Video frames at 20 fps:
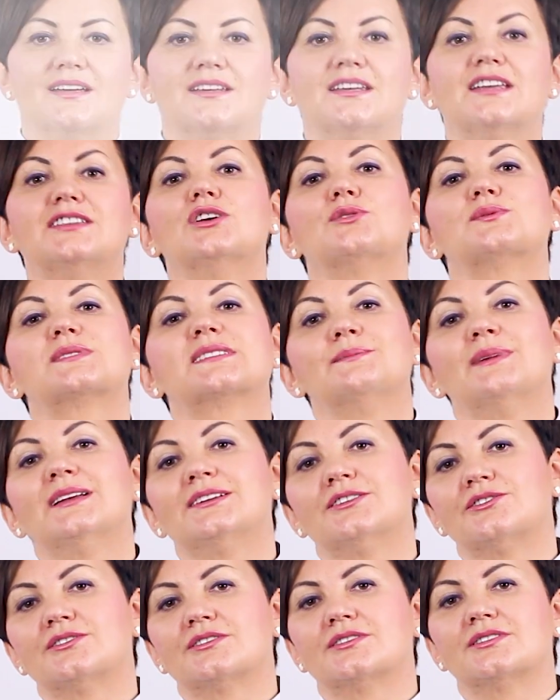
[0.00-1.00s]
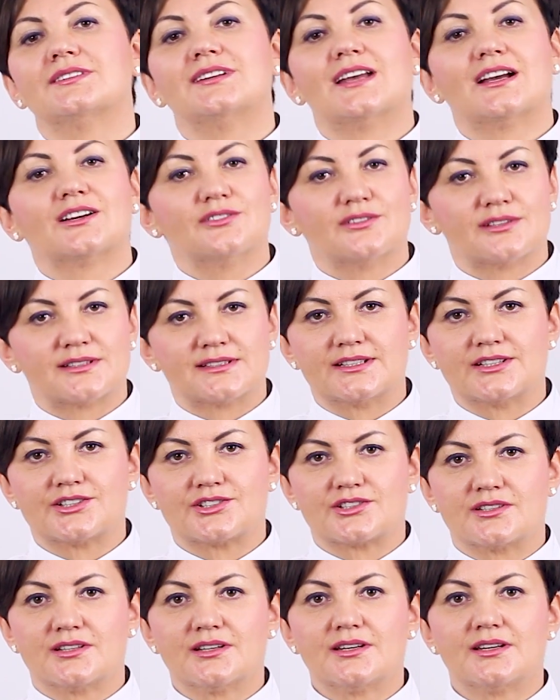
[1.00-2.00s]
Jedną z metod
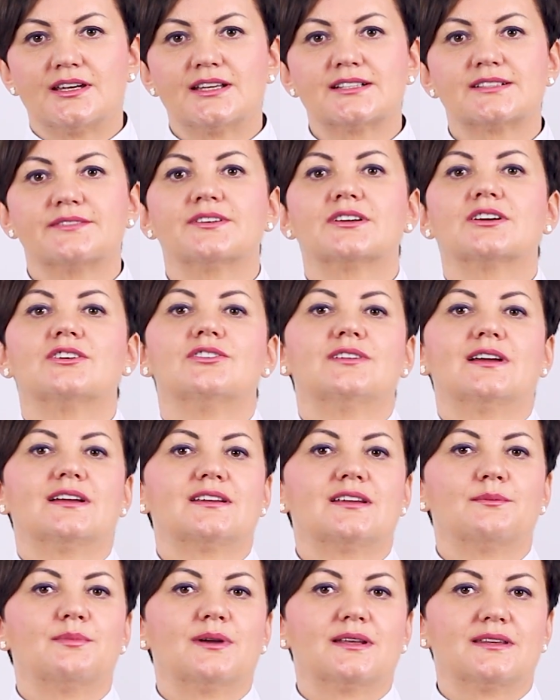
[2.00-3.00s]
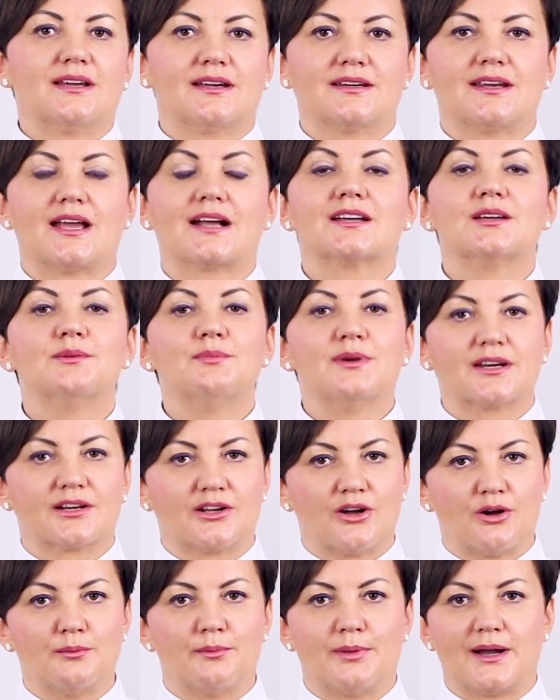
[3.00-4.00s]
diagnostycznych jest wykonanie badania
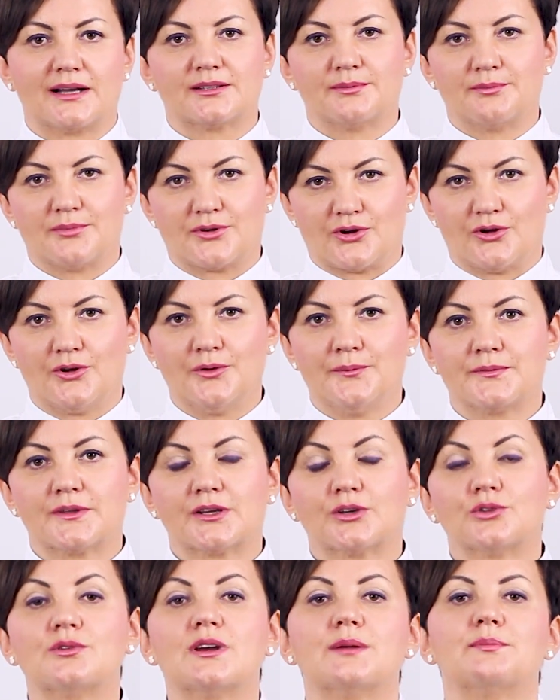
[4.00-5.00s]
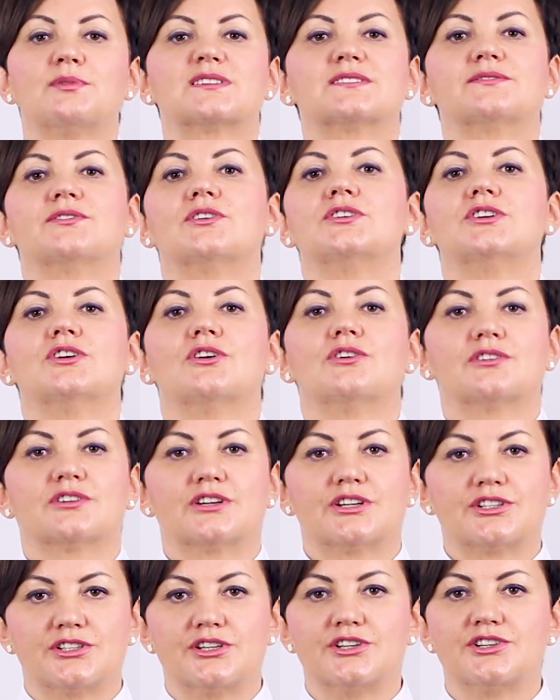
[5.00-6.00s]
Cybercompact Pro, które pozwoli
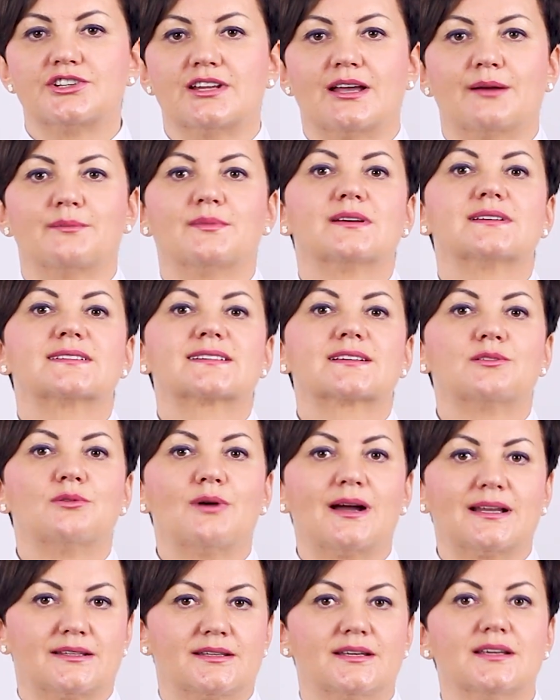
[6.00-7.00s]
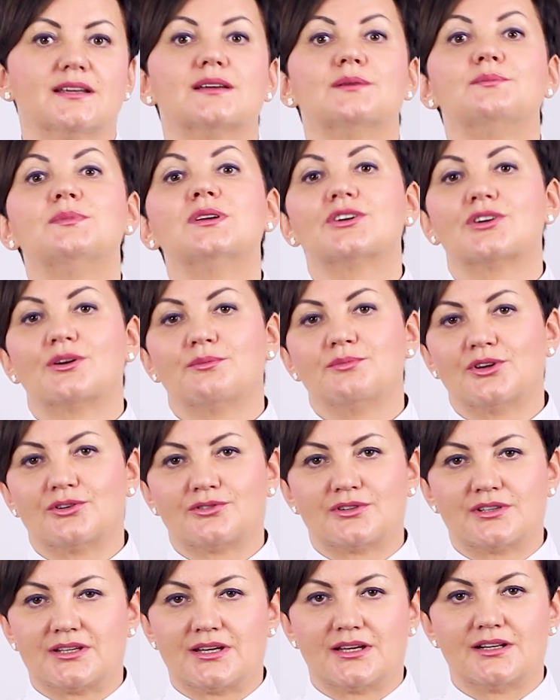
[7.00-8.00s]
określić nam skład
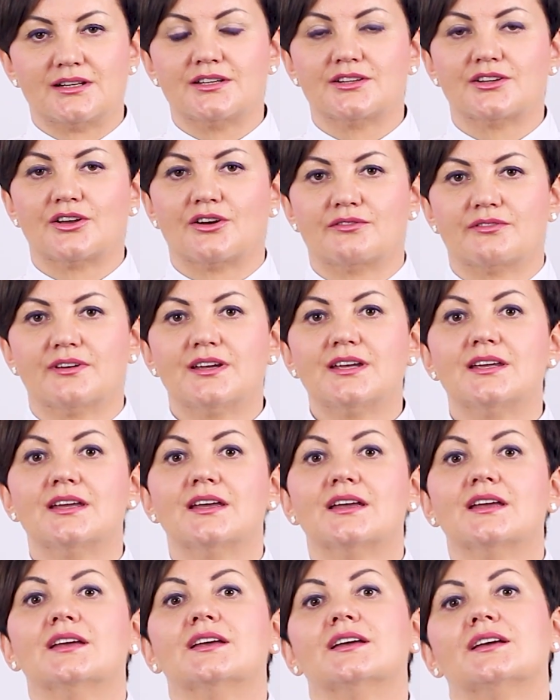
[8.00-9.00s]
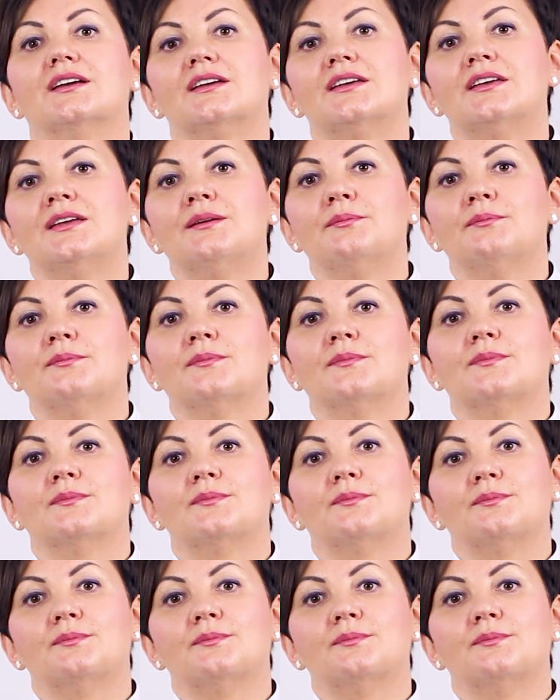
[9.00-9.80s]
mikrobioty jelitowej i